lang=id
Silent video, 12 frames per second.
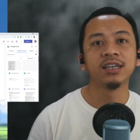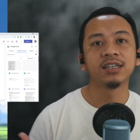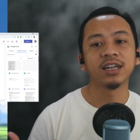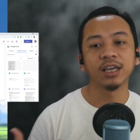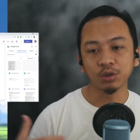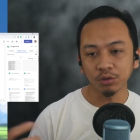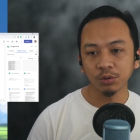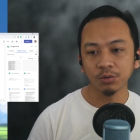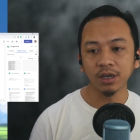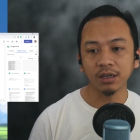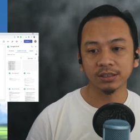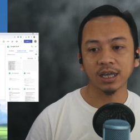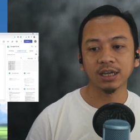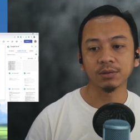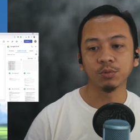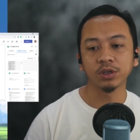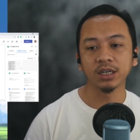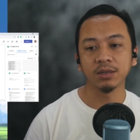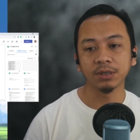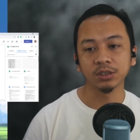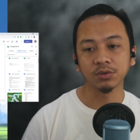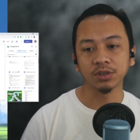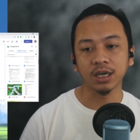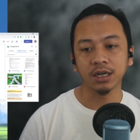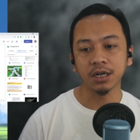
Nah, itu juga sangat mungkin dimasukkan.